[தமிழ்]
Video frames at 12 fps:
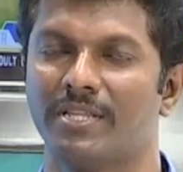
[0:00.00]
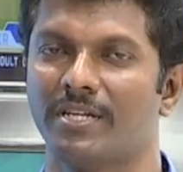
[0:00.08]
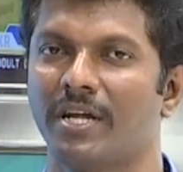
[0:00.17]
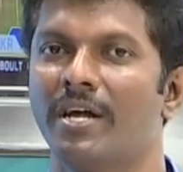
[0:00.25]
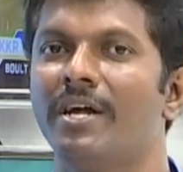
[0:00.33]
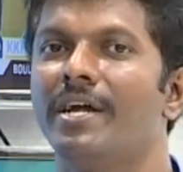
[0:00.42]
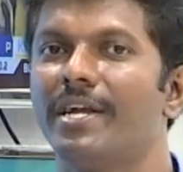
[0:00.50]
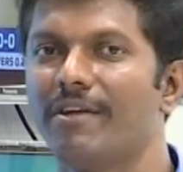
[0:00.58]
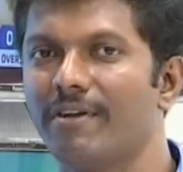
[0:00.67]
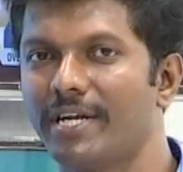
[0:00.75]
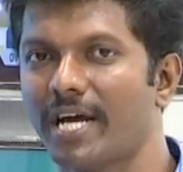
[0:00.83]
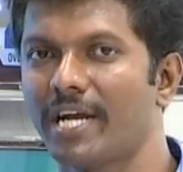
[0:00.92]
பார்த்தீங்கன்னா
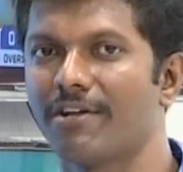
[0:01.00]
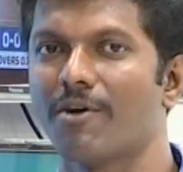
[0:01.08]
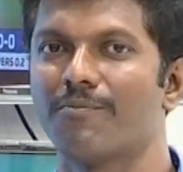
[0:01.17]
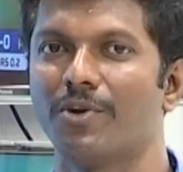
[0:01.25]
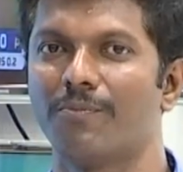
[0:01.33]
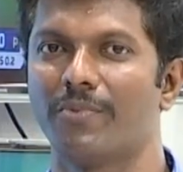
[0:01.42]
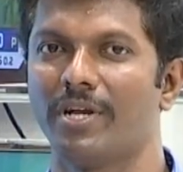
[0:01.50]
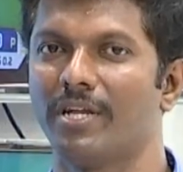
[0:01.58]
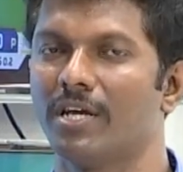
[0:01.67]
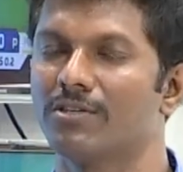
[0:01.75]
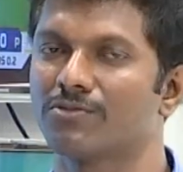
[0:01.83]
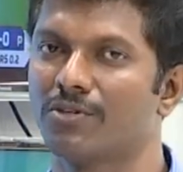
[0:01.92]
டிவியில் டேட்டா அப்லோட்
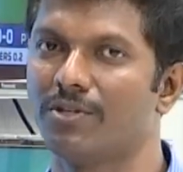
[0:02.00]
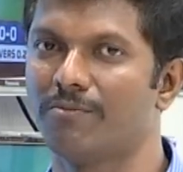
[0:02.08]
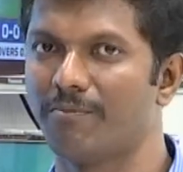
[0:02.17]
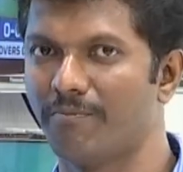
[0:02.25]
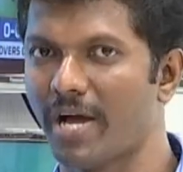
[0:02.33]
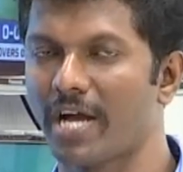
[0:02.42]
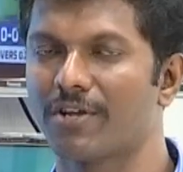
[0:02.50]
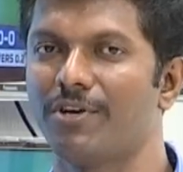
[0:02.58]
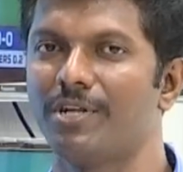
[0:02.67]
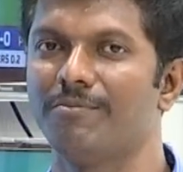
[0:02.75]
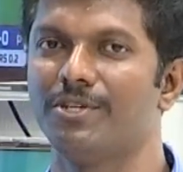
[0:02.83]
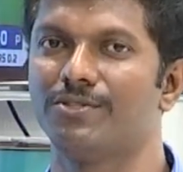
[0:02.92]
பண்ணிங்கன்னா ஸோ அந்த
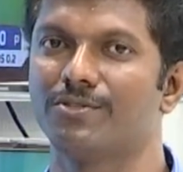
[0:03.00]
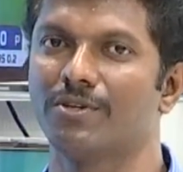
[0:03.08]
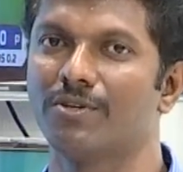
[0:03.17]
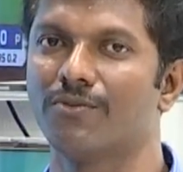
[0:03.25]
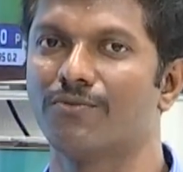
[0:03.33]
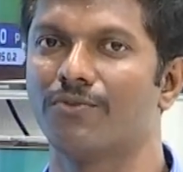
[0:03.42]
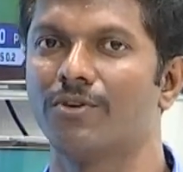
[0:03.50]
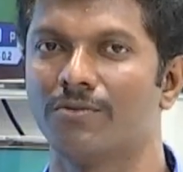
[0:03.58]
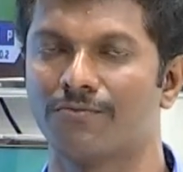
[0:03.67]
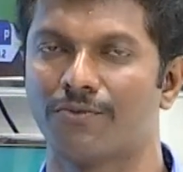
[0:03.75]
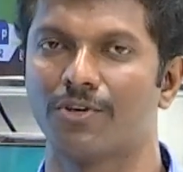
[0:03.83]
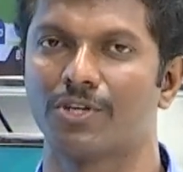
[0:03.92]
பேக்ரவுண்ட் இமேஜும் உங்கள்
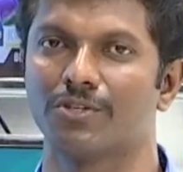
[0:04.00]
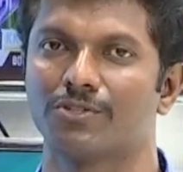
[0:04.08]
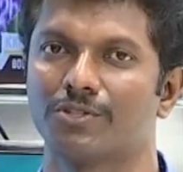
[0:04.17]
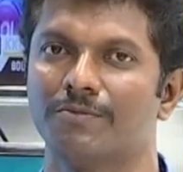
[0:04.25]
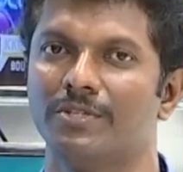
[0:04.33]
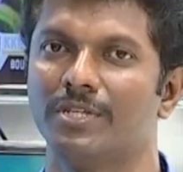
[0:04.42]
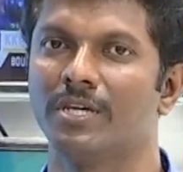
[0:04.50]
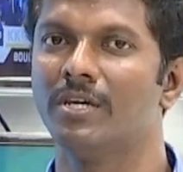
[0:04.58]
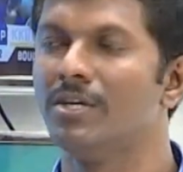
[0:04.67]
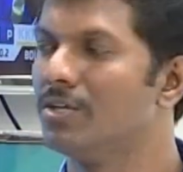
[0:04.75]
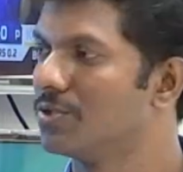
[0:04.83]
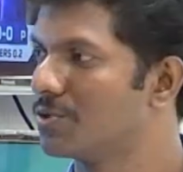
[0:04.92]
ஃபோன் ஃபோட்டோஸும் வந்து
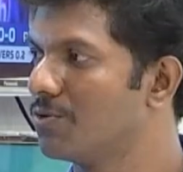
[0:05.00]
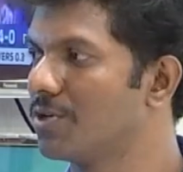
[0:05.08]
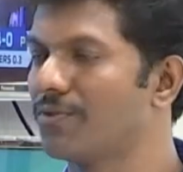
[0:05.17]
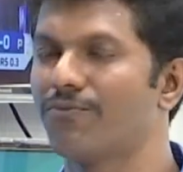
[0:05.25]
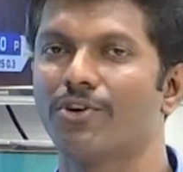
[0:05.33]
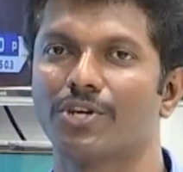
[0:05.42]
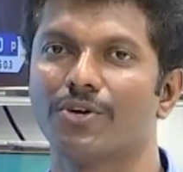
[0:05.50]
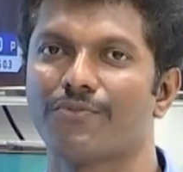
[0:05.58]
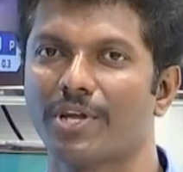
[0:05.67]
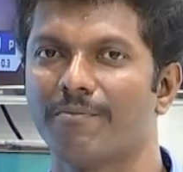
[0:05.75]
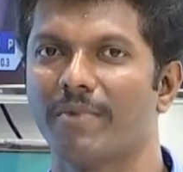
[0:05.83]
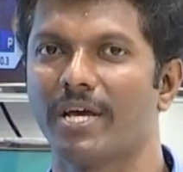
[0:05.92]
ஸோ ஒரு ஃபோட்டோ
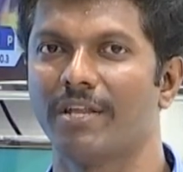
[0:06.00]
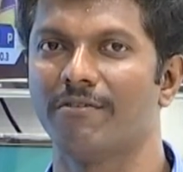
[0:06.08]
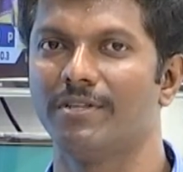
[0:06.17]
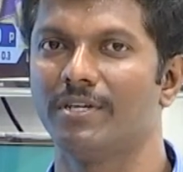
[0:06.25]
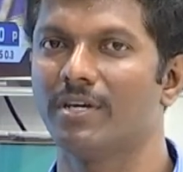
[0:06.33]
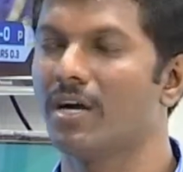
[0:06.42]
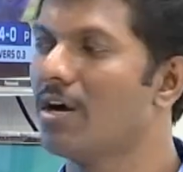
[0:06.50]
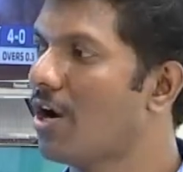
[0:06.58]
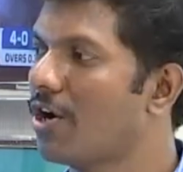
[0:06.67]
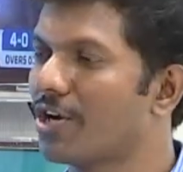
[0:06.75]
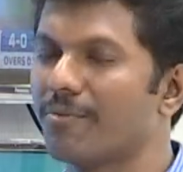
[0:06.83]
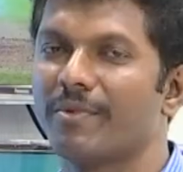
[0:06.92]
ஃப்ரேம் மாதிரி வந்து
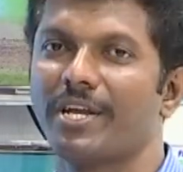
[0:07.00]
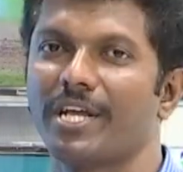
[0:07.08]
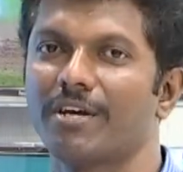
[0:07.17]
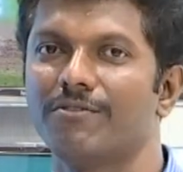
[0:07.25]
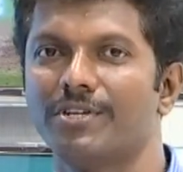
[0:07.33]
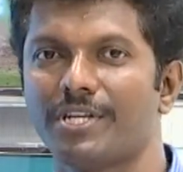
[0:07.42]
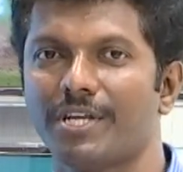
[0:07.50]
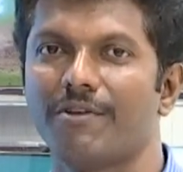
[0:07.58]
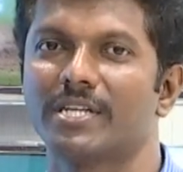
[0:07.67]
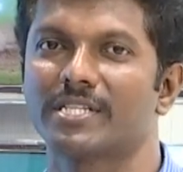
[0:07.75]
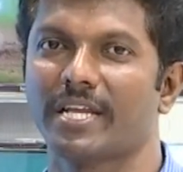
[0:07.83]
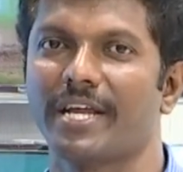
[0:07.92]
ஆட்டோமேட்டிக்காக வந்து
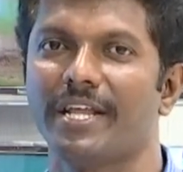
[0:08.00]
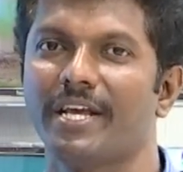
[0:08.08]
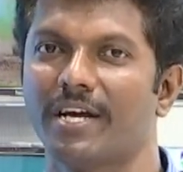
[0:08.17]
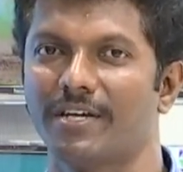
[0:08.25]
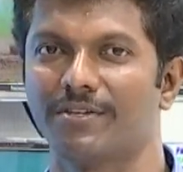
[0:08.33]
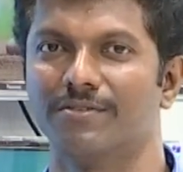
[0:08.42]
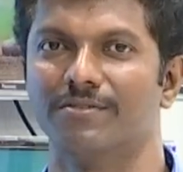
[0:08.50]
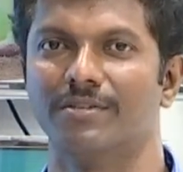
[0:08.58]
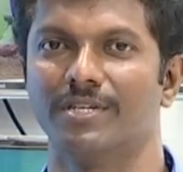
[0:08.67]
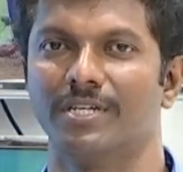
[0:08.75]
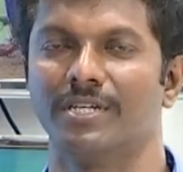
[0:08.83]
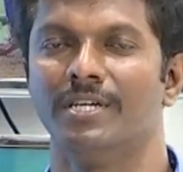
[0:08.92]
டிவியில் ஸ்லைடிங்காக இருக்கும்
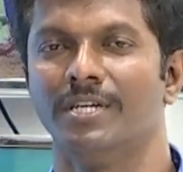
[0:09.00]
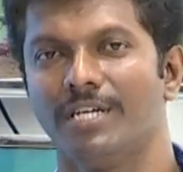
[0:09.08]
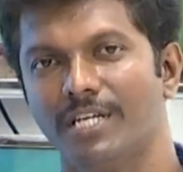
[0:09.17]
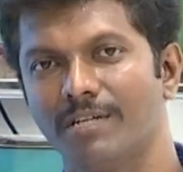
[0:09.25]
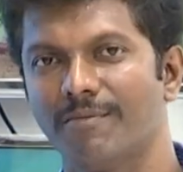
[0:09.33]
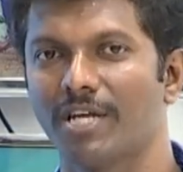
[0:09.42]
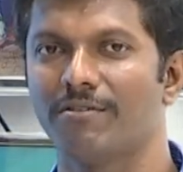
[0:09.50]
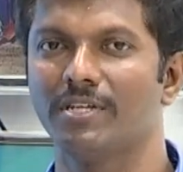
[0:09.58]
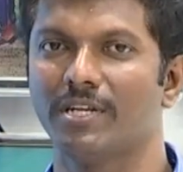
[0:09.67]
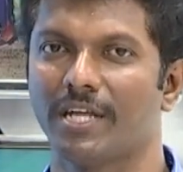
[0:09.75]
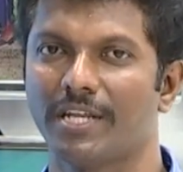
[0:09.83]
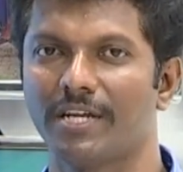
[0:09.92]
இது மாதிரி
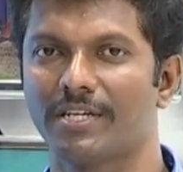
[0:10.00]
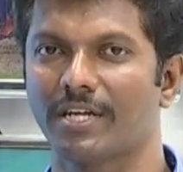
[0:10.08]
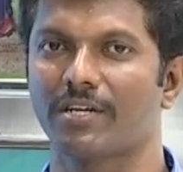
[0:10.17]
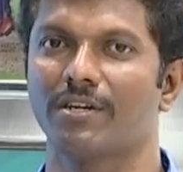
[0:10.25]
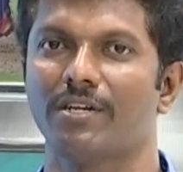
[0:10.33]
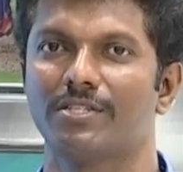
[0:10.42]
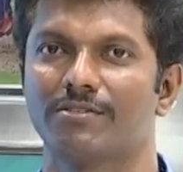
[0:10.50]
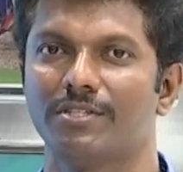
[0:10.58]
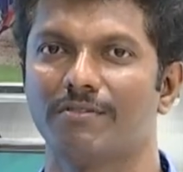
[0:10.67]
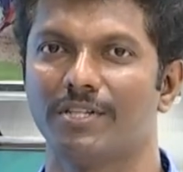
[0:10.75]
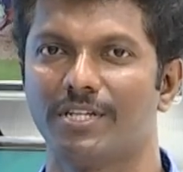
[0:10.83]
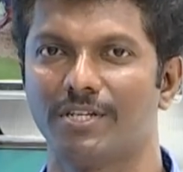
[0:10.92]
வந்து நிறைய டெக்னாலஜிஸ்
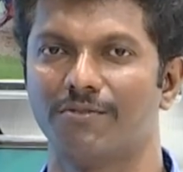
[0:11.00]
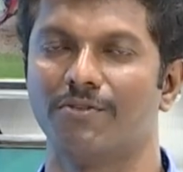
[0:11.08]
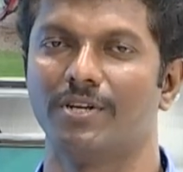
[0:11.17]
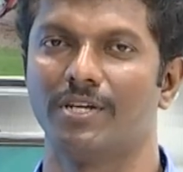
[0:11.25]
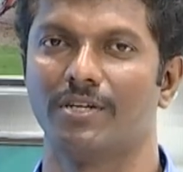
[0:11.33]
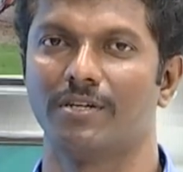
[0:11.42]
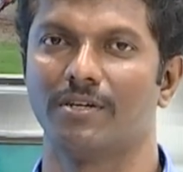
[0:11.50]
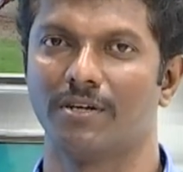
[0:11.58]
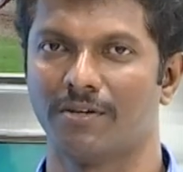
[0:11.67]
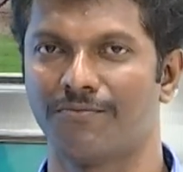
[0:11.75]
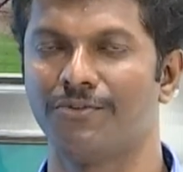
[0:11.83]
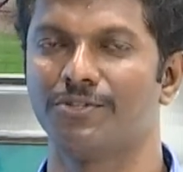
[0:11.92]
வந்து வந்திருக்கு உங்களுக்கு
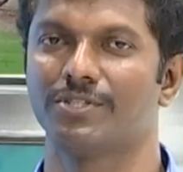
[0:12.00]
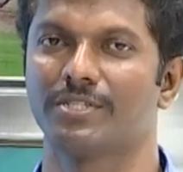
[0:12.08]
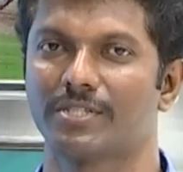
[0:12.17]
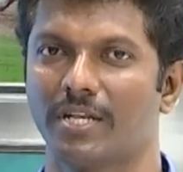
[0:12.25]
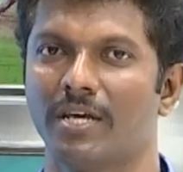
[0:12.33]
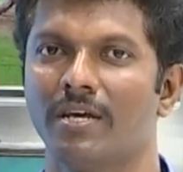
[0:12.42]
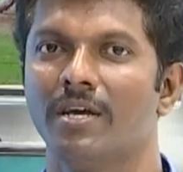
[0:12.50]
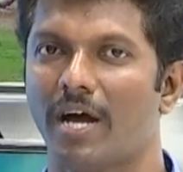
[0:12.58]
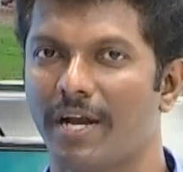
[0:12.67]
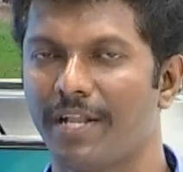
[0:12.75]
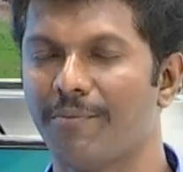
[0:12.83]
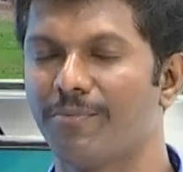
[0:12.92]
ஃபீச்சர்ஸில்
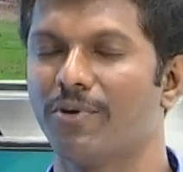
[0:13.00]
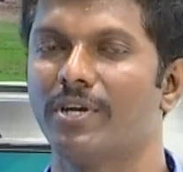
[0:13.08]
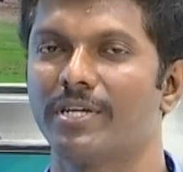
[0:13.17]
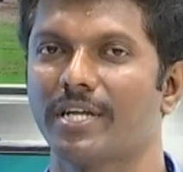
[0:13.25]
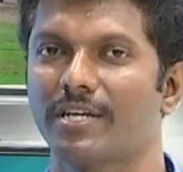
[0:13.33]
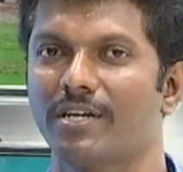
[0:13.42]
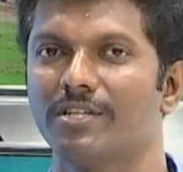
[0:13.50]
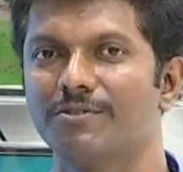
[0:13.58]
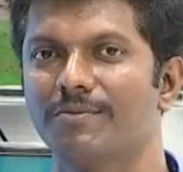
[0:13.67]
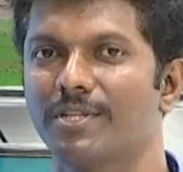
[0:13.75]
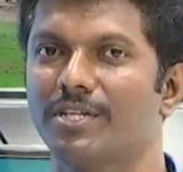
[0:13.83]
அண்ட் இப்போ உள்ள டெக்னாலஜி வந்து